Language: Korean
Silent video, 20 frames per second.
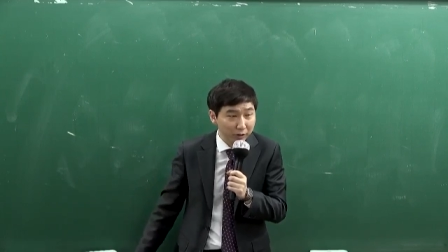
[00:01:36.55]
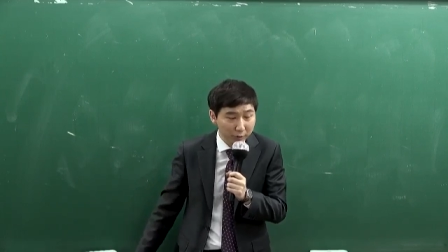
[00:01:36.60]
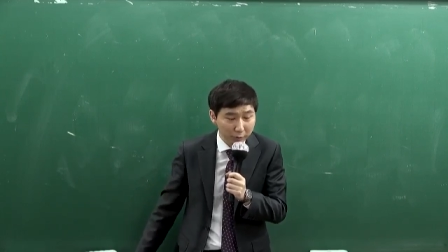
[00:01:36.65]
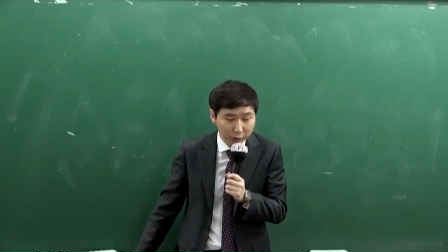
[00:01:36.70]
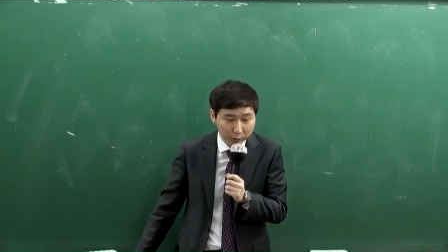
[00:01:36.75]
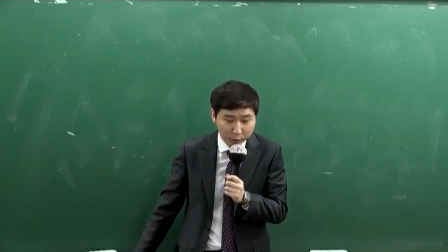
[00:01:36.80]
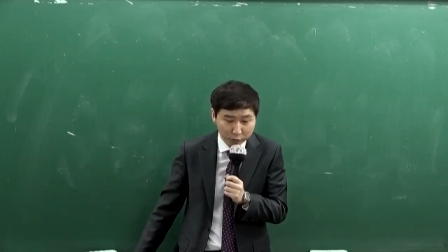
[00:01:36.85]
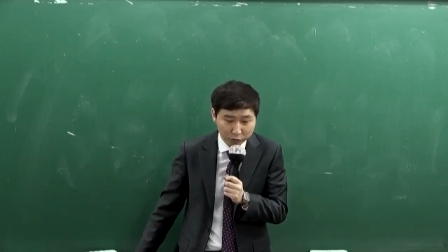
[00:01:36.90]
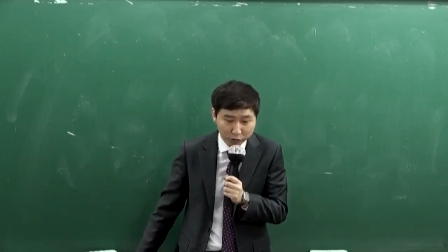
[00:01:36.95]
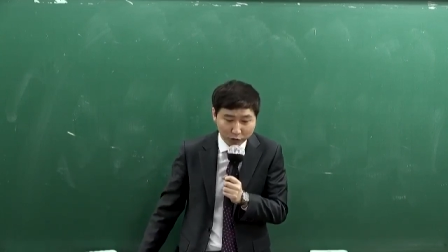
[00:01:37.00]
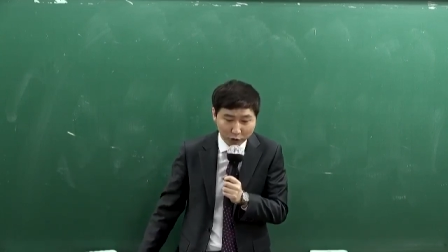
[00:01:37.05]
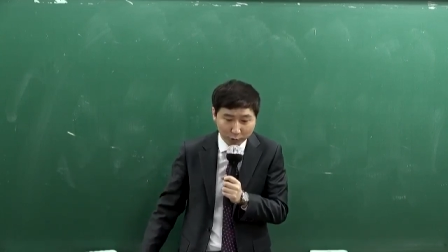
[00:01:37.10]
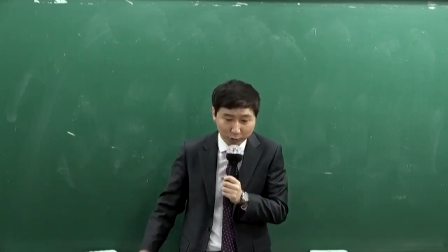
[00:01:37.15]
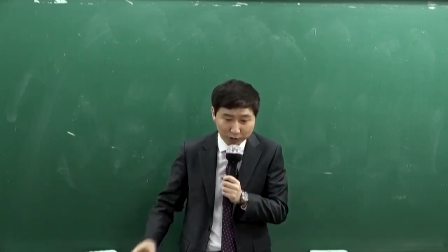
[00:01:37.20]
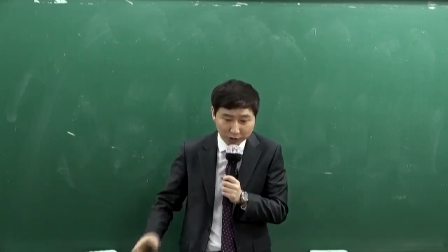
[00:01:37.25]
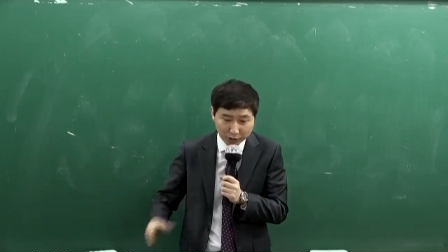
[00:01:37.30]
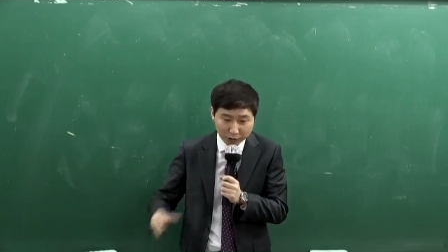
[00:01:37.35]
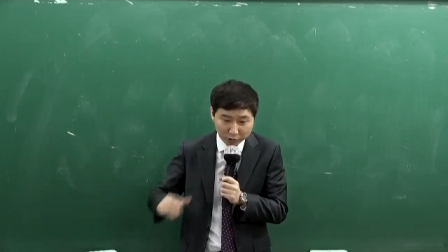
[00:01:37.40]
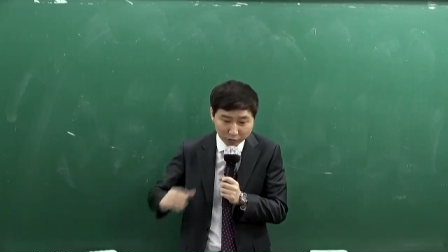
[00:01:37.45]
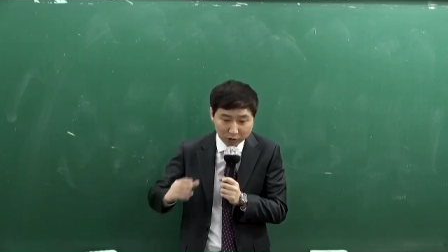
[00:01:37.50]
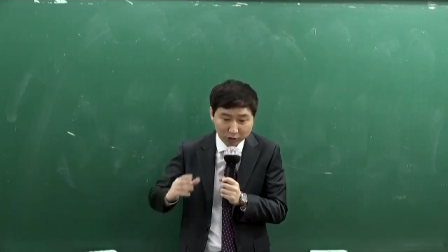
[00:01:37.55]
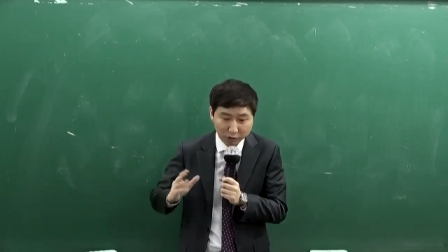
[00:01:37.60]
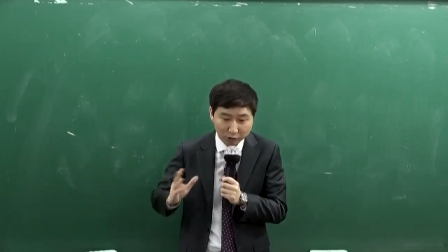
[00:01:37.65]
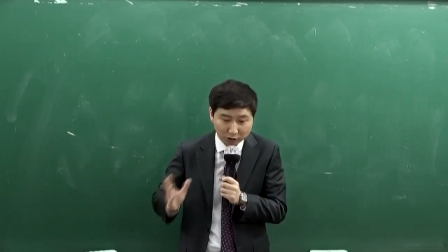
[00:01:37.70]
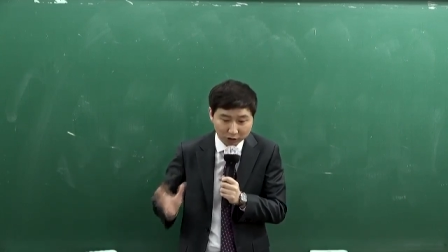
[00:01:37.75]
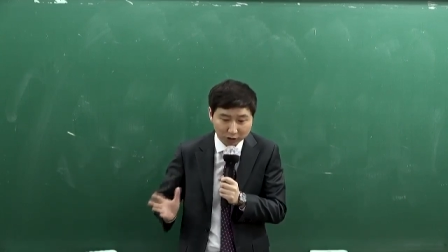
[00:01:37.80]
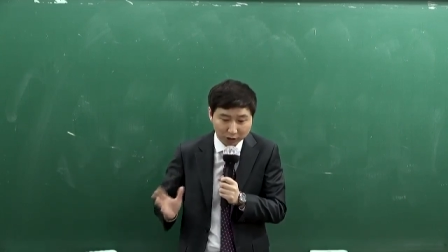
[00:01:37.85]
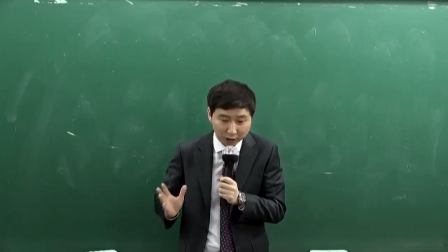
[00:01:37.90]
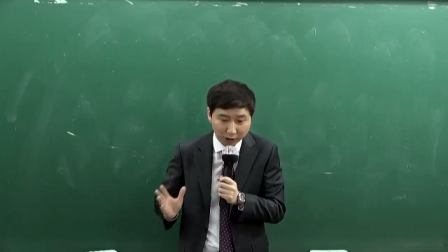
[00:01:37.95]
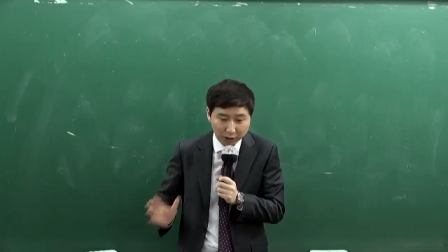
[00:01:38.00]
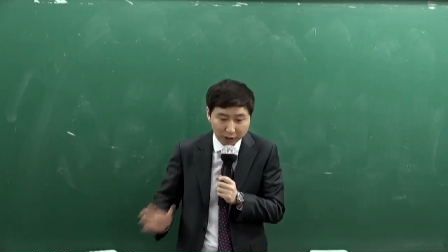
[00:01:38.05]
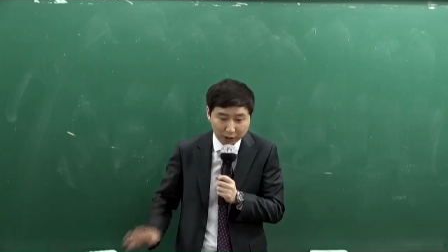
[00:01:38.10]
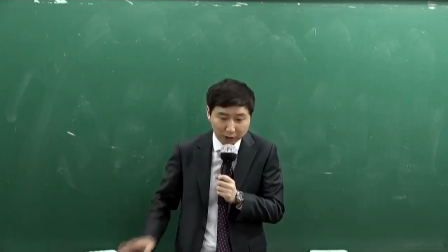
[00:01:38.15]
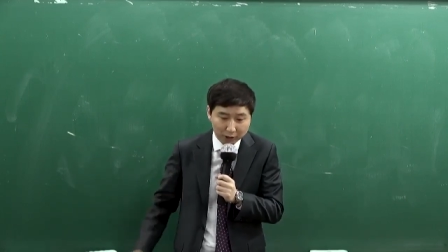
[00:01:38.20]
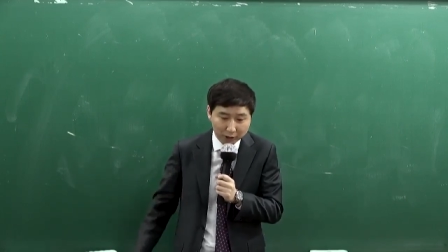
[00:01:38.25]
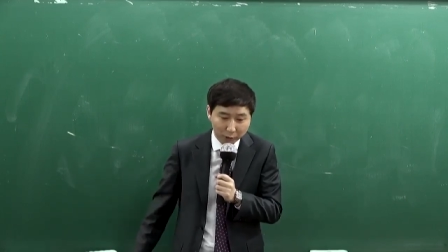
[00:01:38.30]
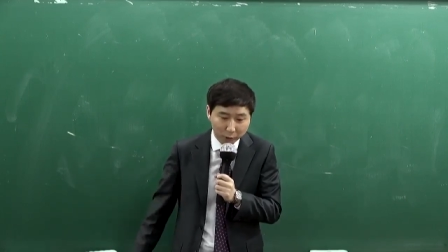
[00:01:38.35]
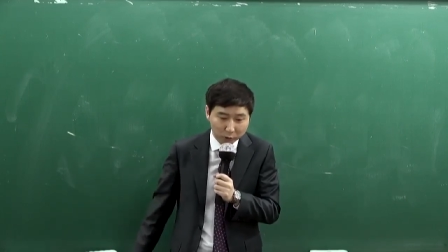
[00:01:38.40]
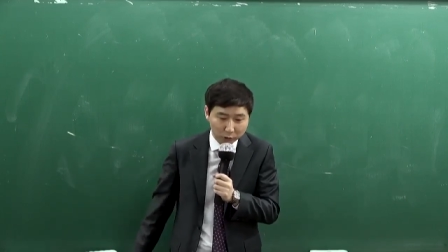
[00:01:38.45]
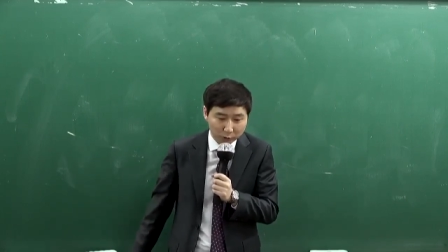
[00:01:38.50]
그럼에도 불구하고 폐쇄를 할 수 있을 것이냐
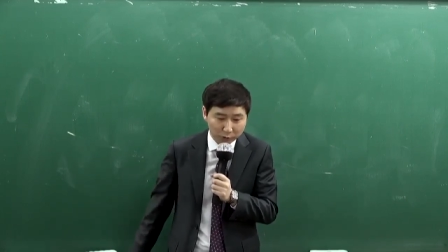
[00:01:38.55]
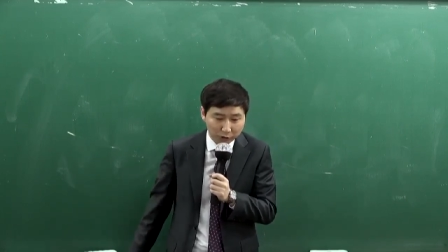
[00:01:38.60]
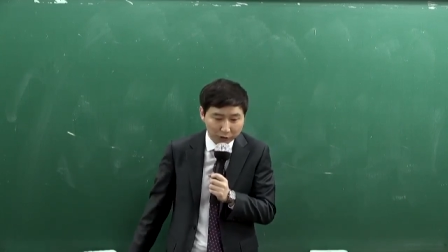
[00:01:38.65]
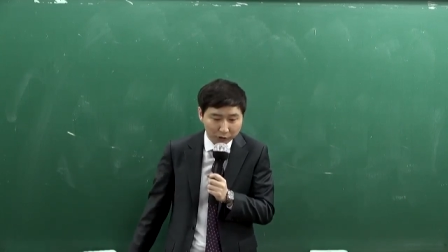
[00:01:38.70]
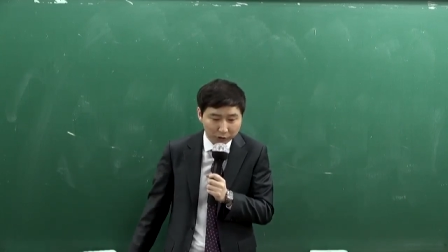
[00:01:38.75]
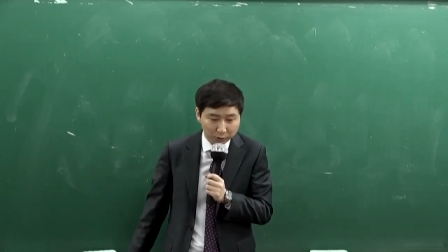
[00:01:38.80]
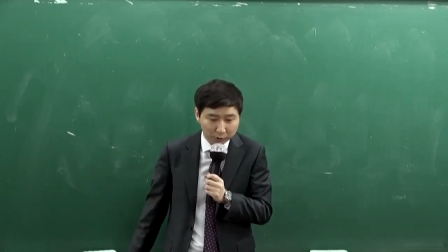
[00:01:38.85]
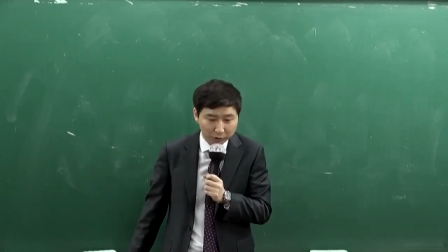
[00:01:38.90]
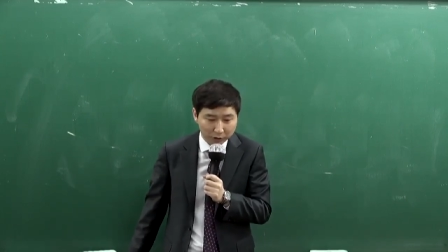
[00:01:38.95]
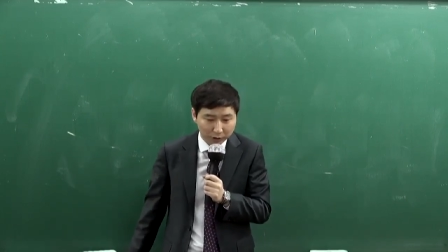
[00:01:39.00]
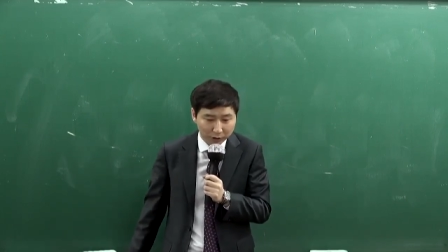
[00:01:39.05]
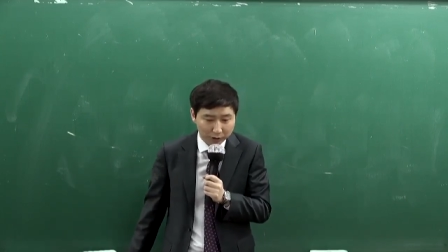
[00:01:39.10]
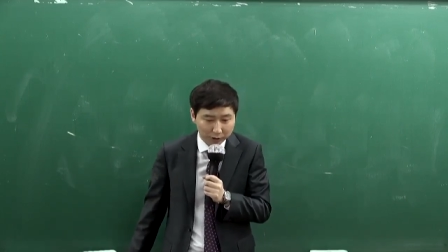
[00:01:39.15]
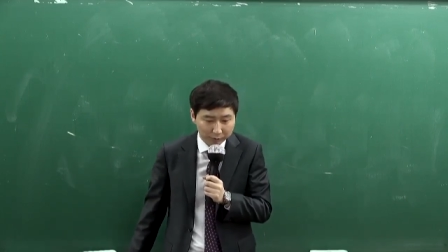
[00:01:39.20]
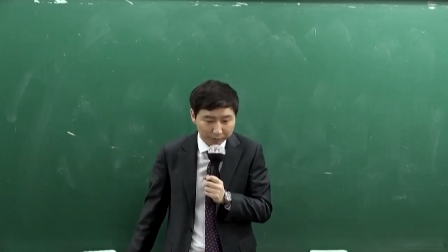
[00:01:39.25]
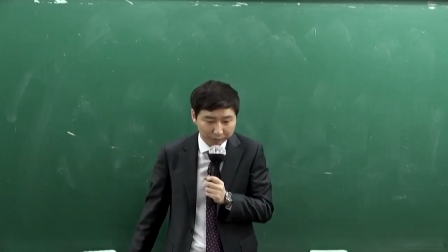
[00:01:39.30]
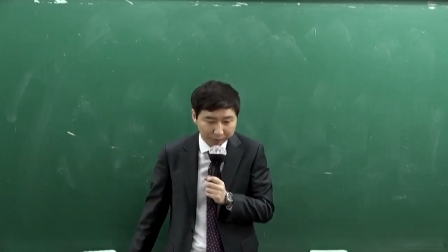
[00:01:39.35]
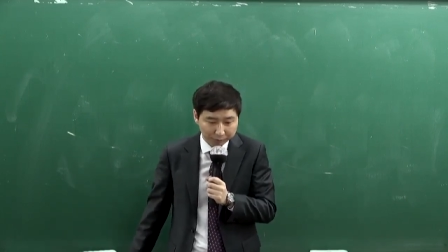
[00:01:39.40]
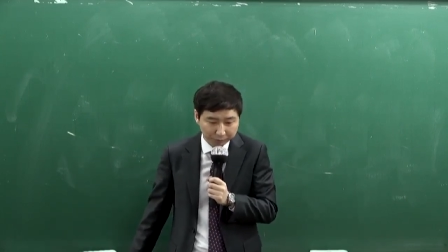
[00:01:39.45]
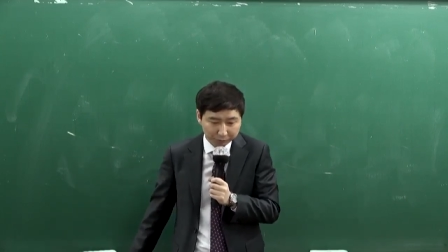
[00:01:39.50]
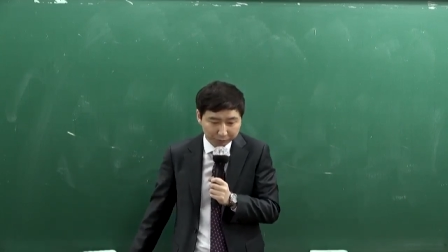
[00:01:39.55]
이게 논점이 되는 겁니다.